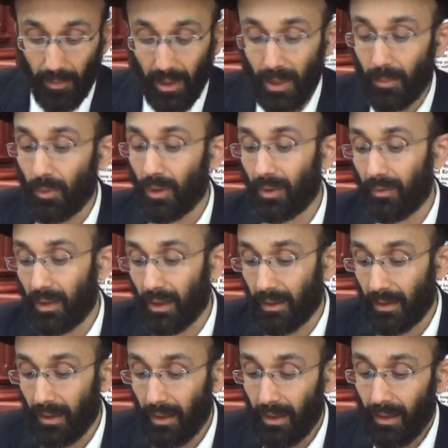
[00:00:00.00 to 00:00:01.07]
Поэтому он говорит –
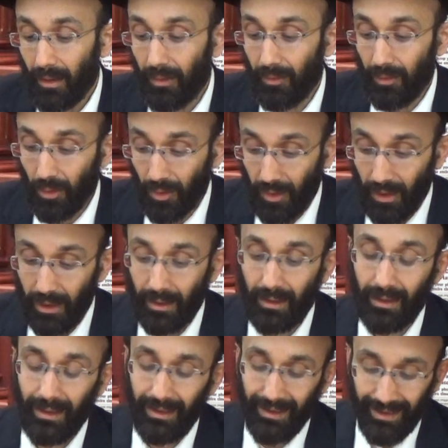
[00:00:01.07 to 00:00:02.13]
вот
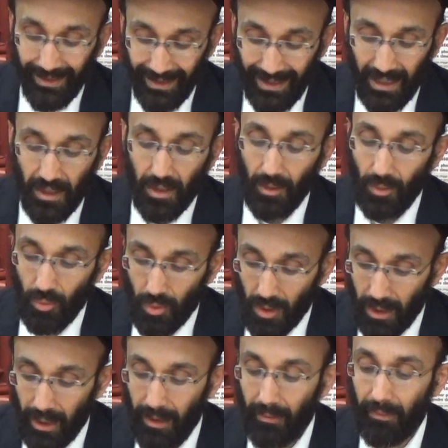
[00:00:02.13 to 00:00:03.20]
это наша
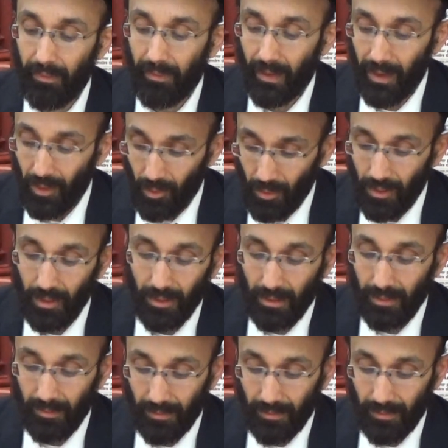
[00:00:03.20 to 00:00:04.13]
душа воюет